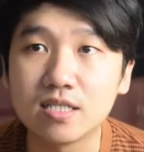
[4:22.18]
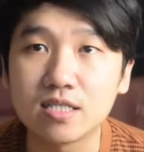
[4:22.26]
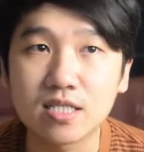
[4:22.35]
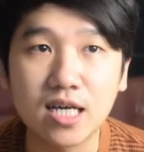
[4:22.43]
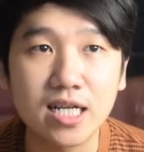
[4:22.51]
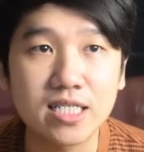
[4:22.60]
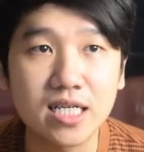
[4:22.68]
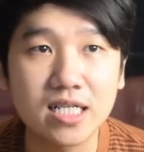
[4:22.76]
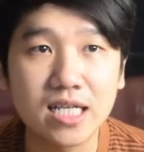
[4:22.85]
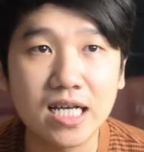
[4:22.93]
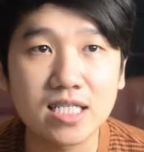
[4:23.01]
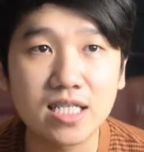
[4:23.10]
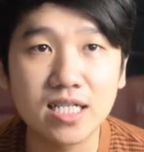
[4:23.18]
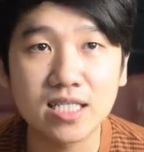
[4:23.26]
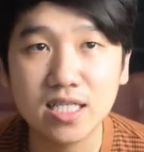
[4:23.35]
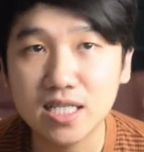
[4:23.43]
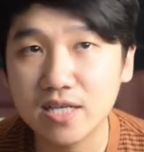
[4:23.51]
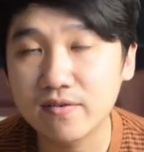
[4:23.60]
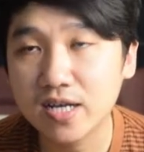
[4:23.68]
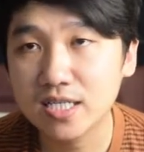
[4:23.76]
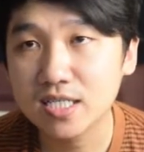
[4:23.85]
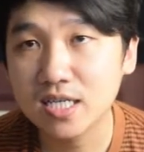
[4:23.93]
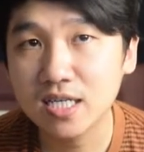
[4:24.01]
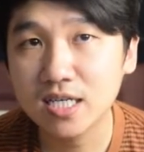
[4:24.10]
sekalinya dikasih rating
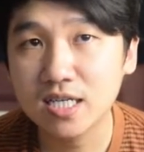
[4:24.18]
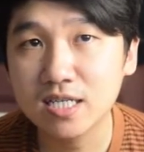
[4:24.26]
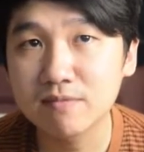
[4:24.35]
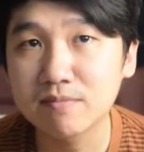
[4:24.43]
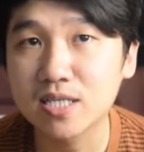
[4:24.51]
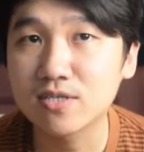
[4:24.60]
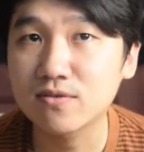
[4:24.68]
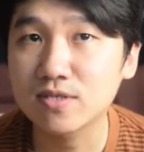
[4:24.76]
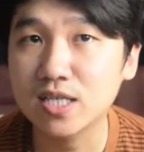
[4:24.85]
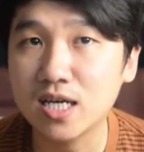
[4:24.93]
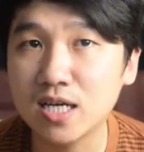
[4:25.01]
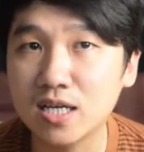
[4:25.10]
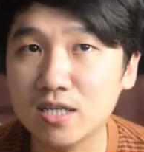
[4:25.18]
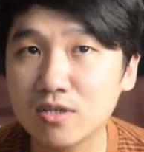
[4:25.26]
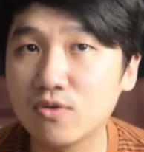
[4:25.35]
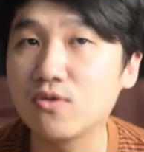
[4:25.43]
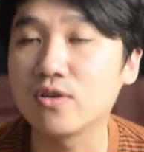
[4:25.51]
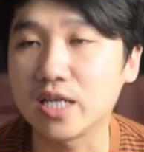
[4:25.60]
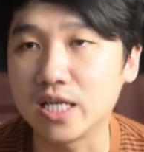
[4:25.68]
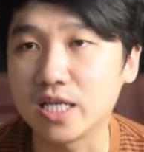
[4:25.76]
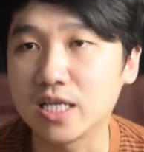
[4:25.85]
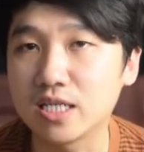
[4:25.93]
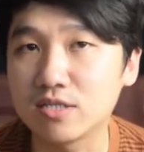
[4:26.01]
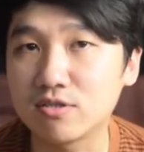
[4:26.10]
dewasa masuknya gore
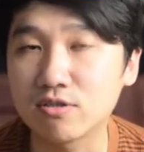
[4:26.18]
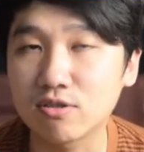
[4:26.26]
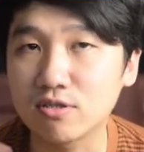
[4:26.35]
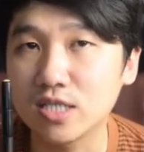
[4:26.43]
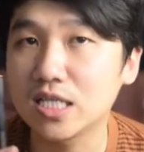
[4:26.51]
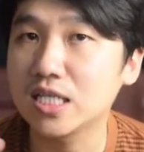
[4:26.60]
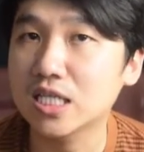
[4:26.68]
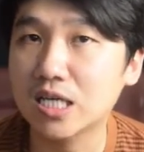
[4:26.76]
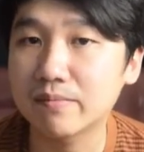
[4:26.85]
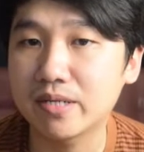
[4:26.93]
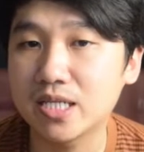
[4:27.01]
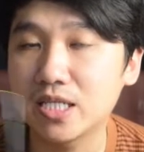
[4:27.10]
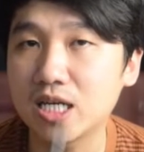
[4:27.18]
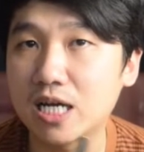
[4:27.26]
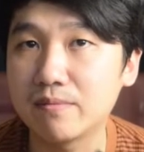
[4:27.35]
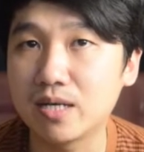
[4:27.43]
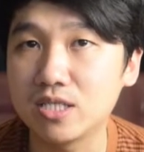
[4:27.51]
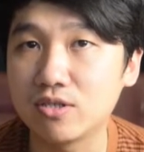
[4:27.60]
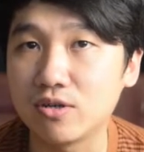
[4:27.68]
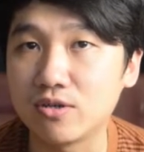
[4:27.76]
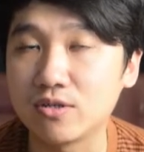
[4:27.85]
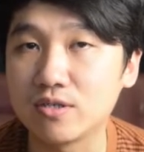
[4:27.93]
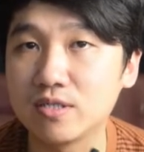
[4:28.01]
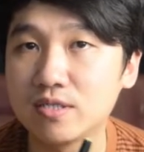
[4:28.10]
contohnya nih Kamen Rider Amazon
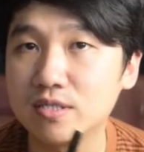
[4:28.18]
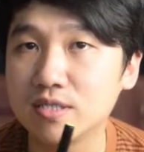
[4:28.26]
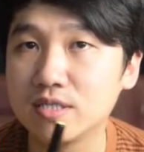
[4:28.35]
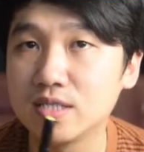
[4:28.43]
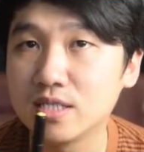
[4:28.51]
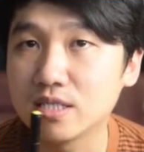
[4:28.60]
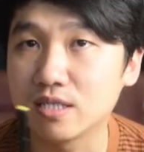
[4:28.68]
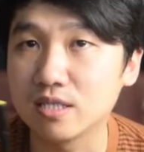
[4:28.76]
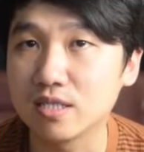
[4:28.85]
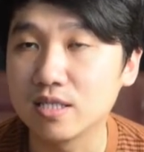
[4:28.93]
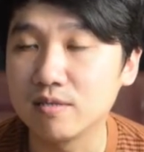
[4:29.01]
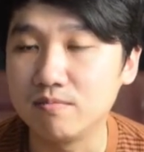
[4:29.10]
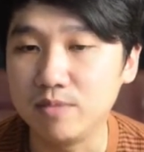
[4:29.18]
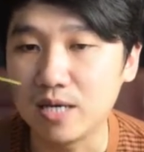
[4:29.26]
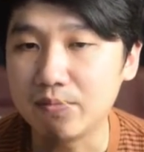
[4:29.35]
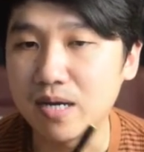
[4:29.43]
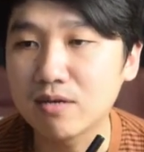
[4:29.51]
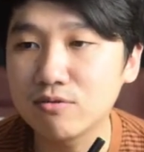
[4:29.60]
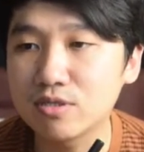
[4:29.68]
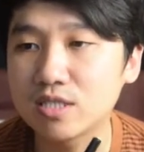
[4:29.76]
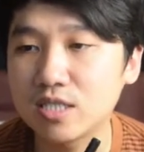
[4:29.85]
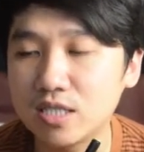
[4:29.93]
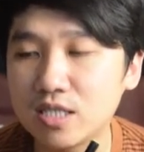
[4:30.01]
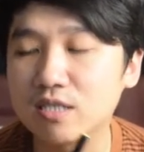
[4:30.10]
ya bagus
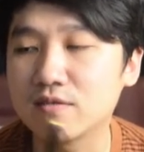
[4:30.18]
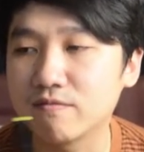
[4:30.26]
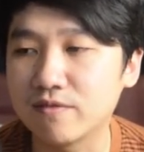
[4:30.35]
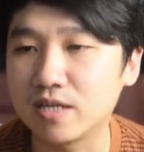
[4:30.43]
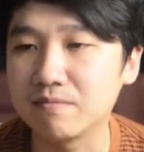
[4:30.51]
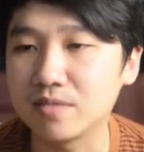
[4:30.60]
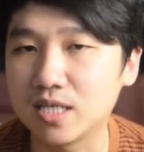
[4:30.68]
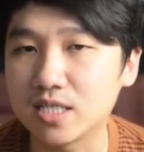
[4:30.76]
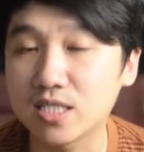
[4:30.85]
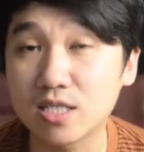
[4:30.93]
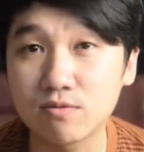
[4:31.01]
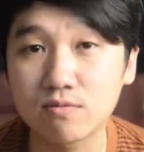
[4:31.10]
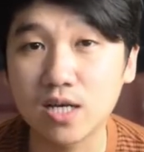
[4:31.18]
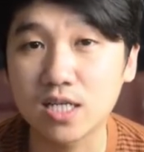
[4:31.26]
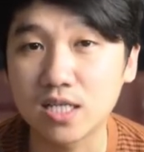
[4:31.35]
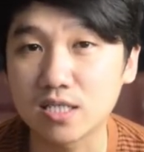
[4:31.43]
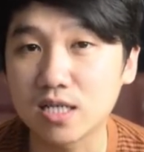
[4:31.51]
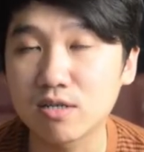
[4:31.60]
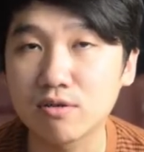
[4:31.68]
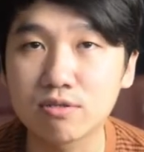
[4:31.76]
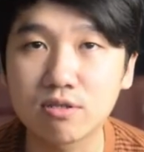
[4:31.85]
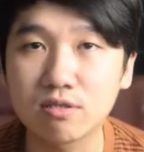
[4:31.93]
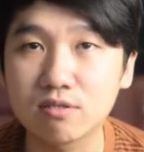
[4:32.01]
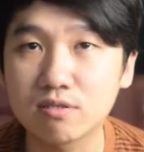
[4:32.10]
sih filmnya saya suka dan saya
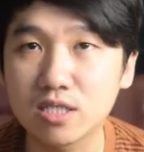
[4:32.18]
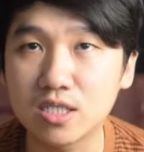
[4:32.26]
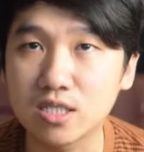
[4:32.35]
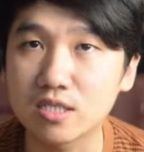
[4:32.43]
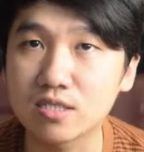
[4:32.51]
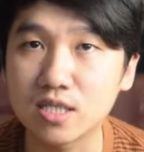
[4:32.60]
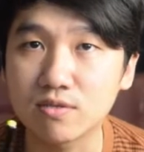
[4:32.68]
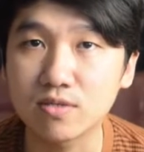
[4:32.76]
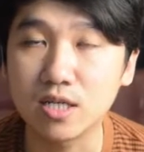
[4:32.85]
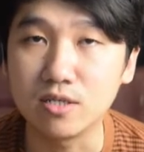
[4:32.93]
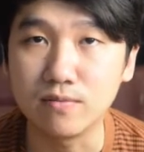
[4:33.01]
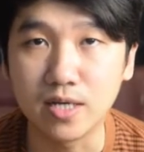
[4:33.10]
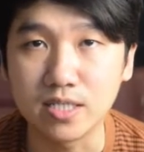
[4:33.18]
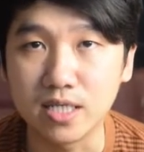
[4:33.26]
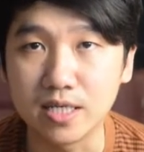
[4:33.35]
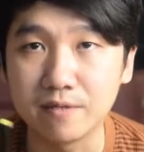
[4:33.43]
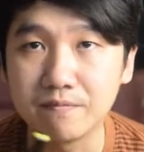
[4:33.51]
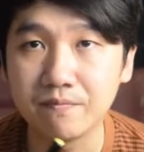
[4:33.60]
nonton season 1 dan 2 nya